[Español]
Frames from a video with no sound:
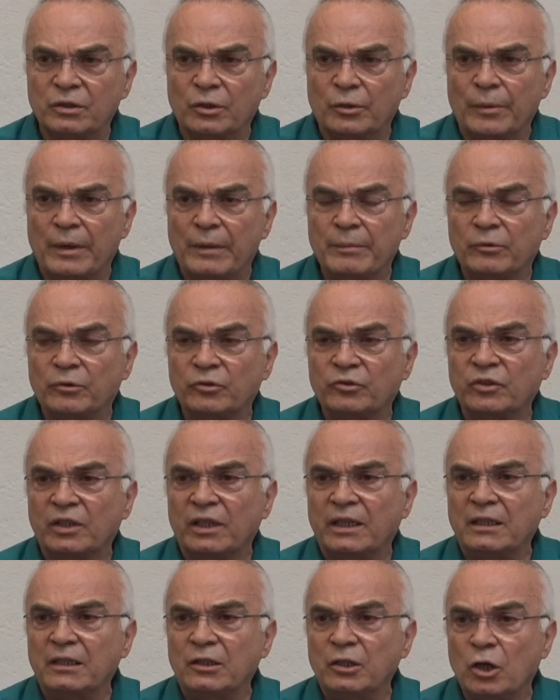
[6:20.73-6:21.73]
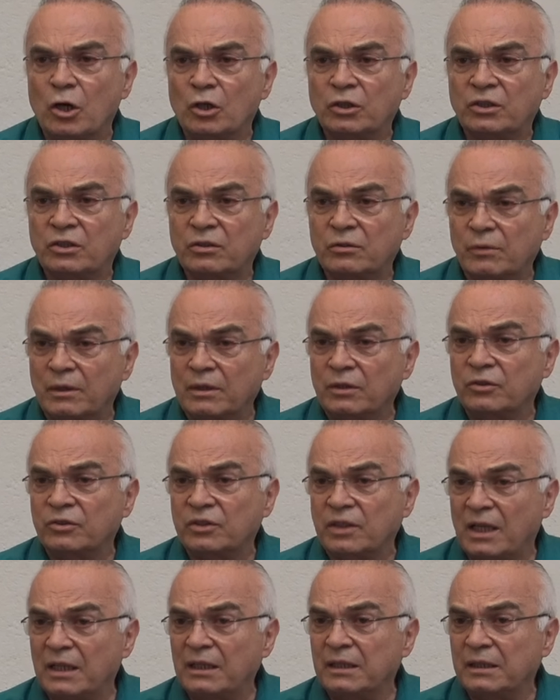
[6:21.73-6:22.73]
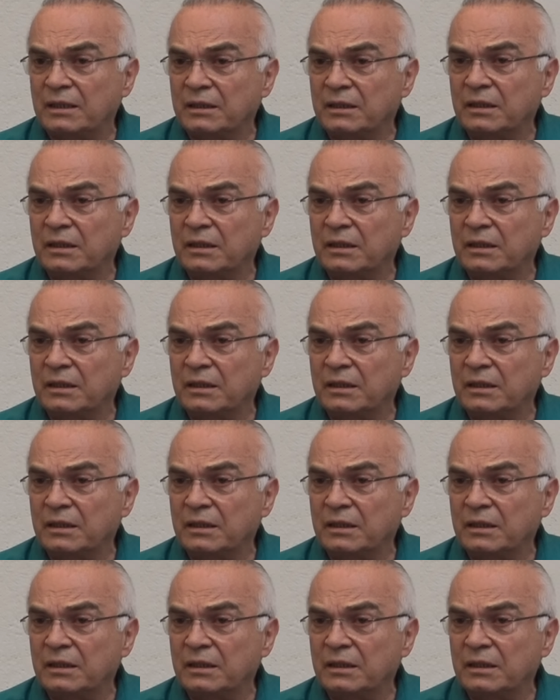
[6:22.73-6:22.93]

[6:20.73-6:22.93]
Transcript: lo vemos en Lot cuando sale